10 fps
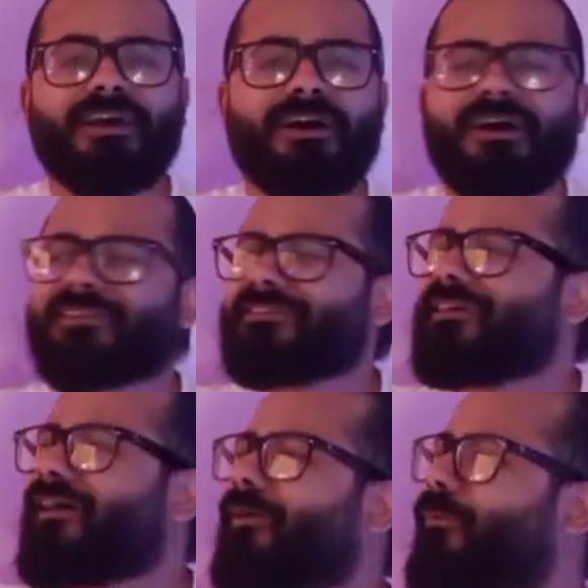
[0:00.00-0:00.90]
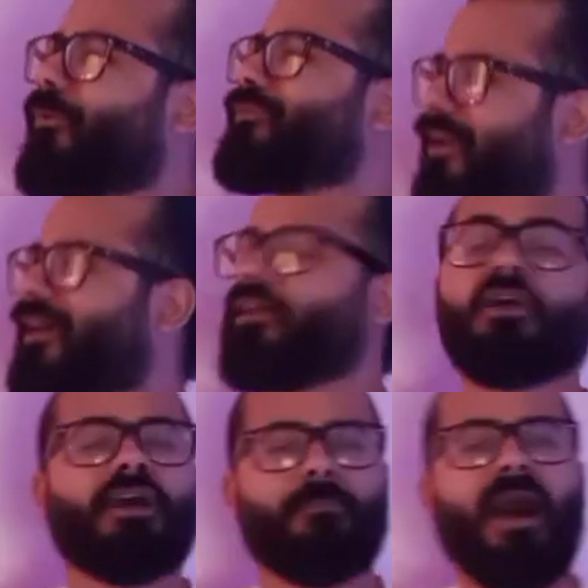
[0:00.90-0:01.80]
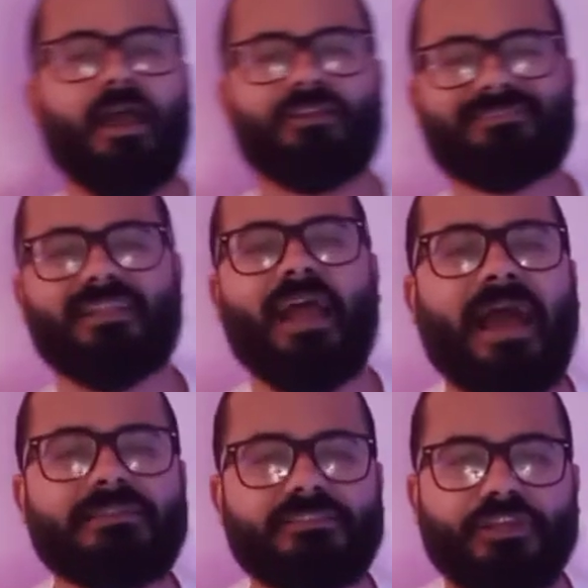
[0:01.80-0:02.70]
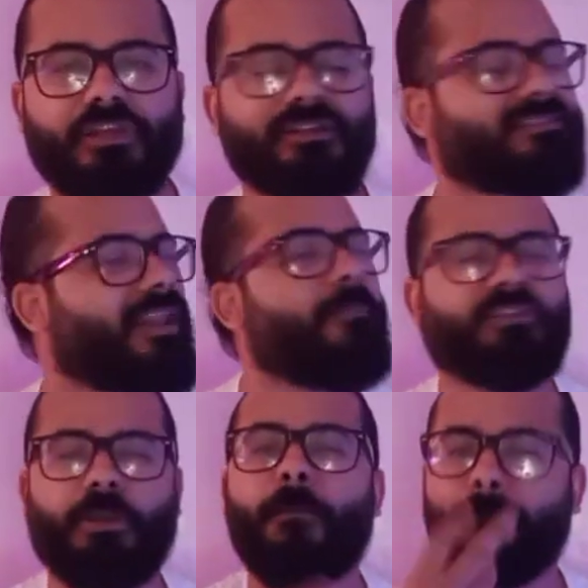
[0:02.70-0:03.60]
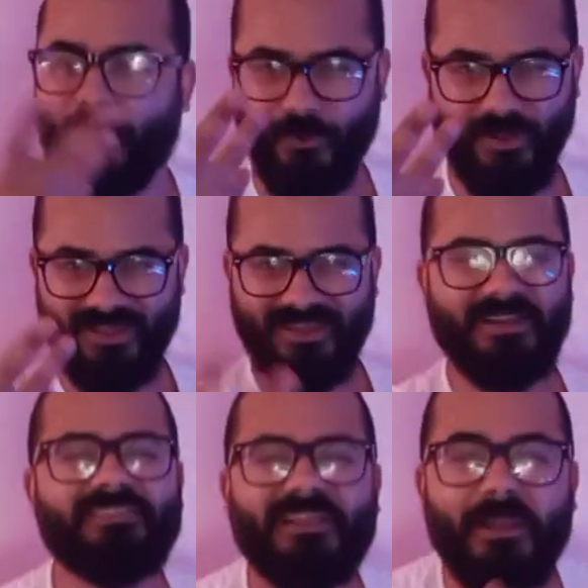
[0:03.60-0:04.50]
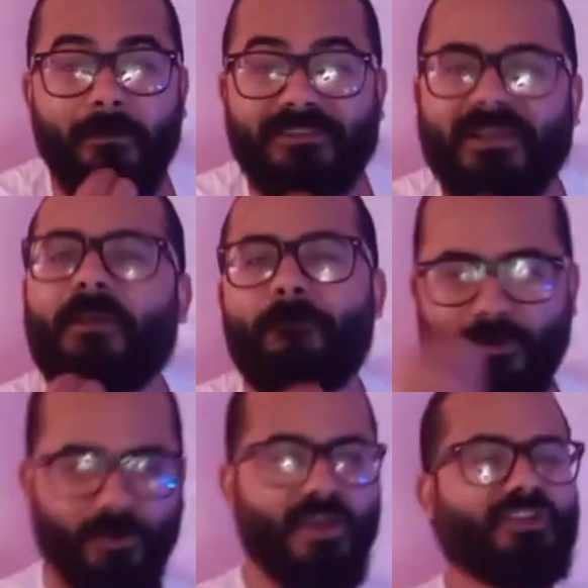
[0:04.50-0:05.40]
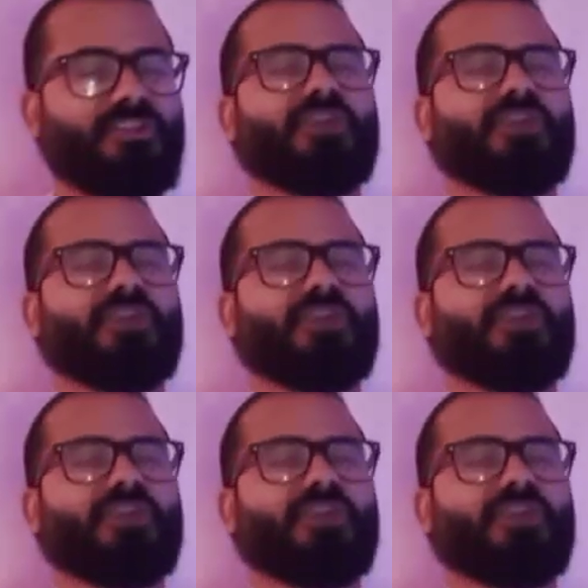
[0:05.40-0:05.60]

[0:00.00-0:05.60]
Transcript: يا يا وداد يا جماعة الناس اللي عندي الناس اللي هي بتحبه الناس اللي بتحبه